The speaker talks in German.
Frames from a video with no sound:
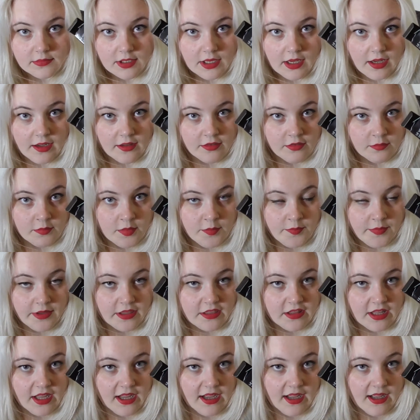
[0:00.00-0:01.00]
Also mit
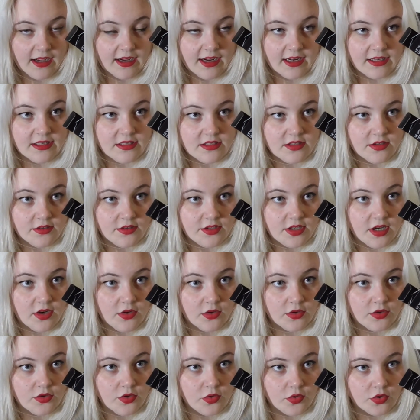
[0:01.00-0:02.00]
Mascara kann ich euch
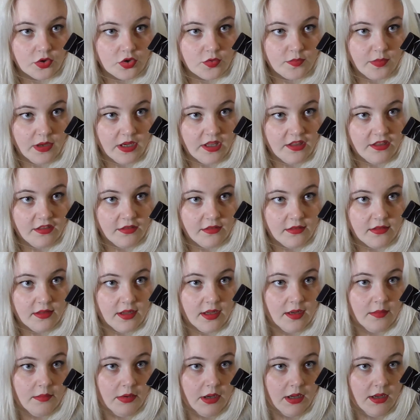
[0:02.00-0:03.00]
auch totschmeißen,
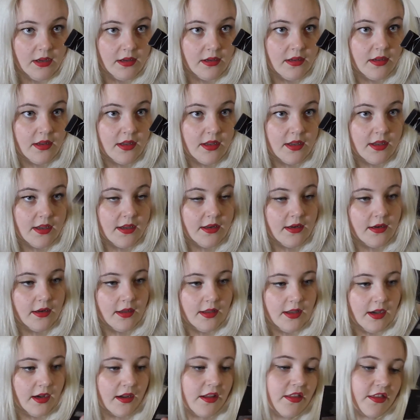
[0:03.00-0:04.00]
aber
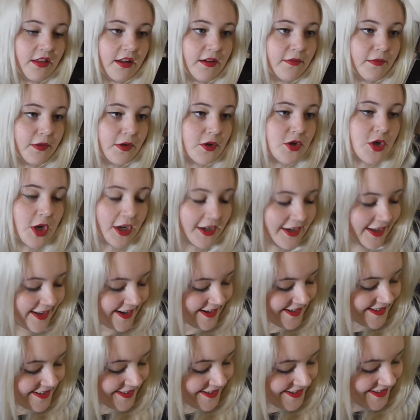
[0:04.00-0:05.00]
naja, ist halt von
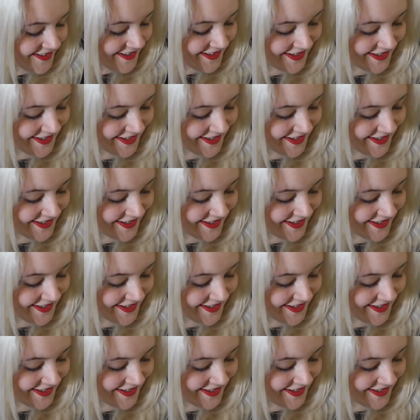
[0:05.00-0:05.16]
Chanel, ne?